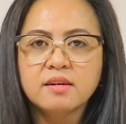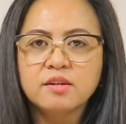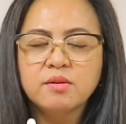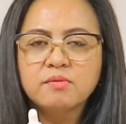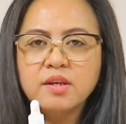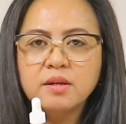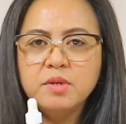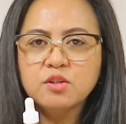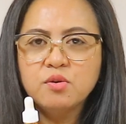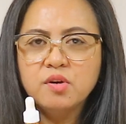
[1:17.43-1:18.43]
Yung
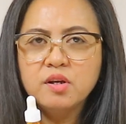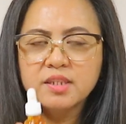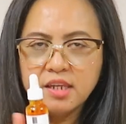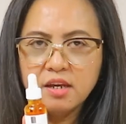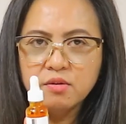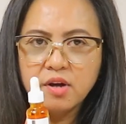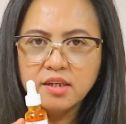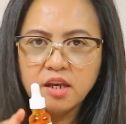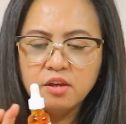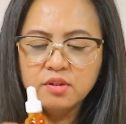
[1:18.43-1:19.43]
vitamin C ko,
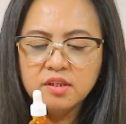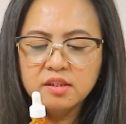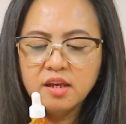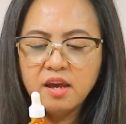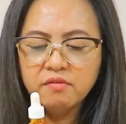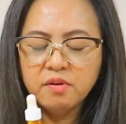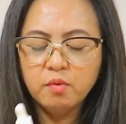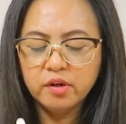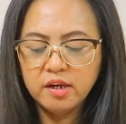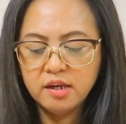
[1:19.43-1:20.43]
guys, I use it every
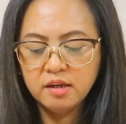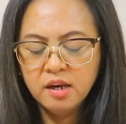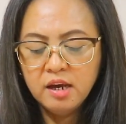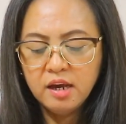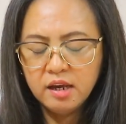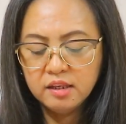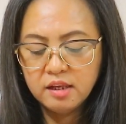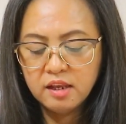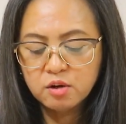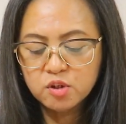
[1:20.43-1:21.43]
morning. And
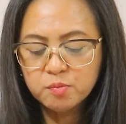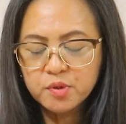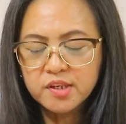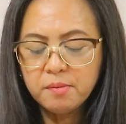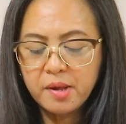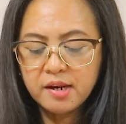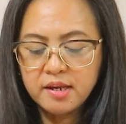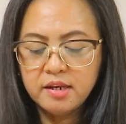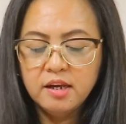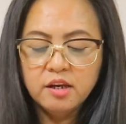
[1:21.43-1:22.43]
the La Roche-Posay pa
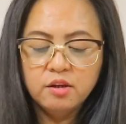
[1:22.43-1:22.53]
din.